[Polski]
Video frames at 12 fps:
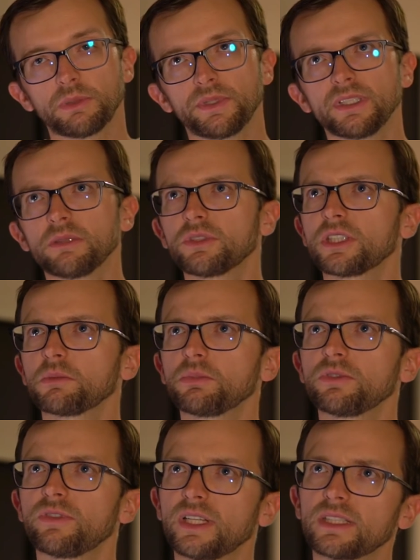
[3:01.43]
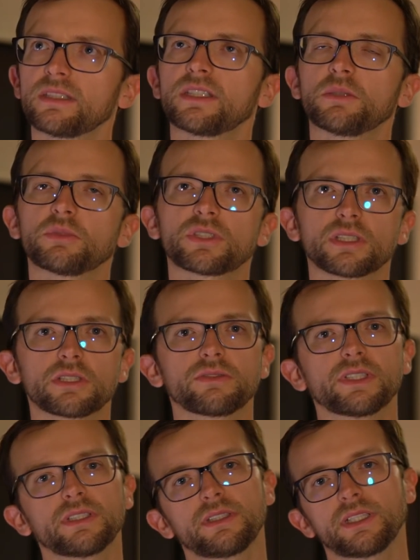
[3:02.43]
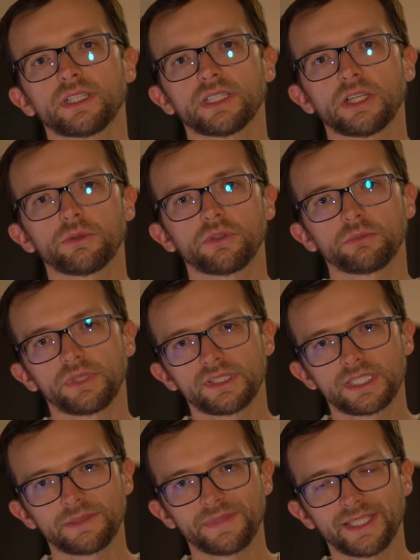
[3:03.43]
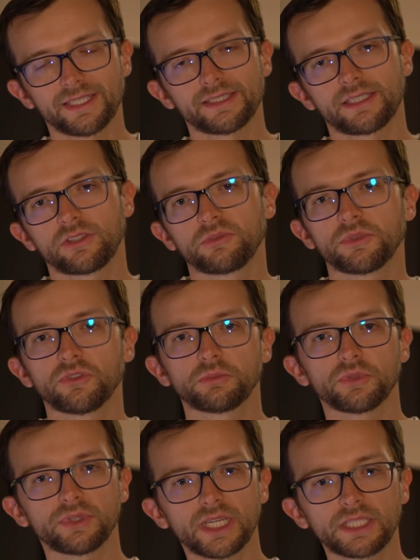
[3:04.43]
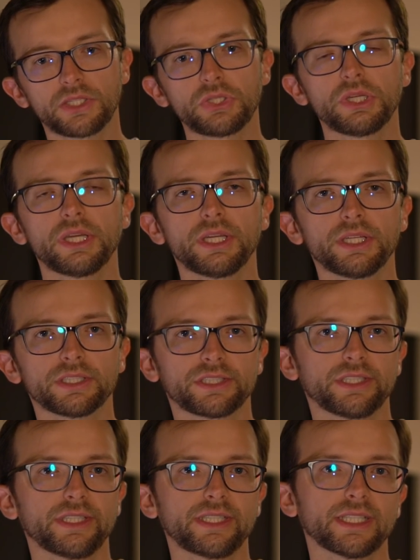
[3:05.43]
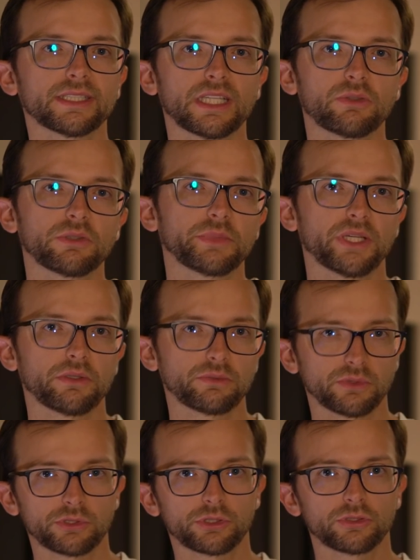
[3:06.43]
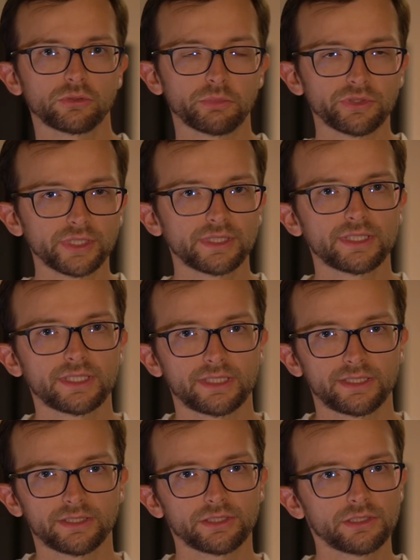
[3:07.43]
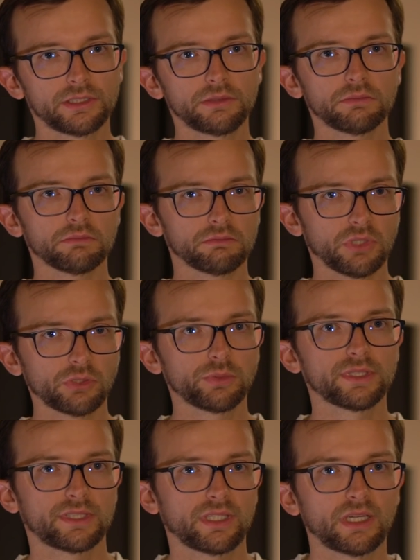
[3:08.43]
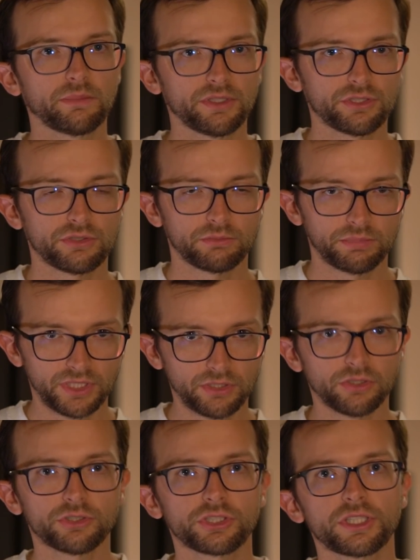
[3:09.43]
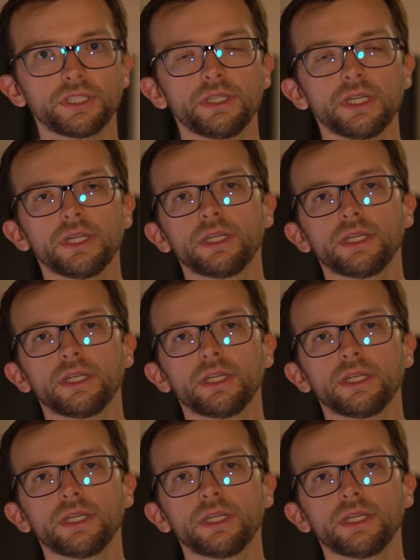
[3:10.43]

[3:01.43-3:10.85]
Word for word: Pamiętam, że jak był dwa lata temu skasowane te kanały, to między innymi jeden z argumentów był taki, że te kanały miały włączoną monetyzację, czyli mogły zarabiać pieniążki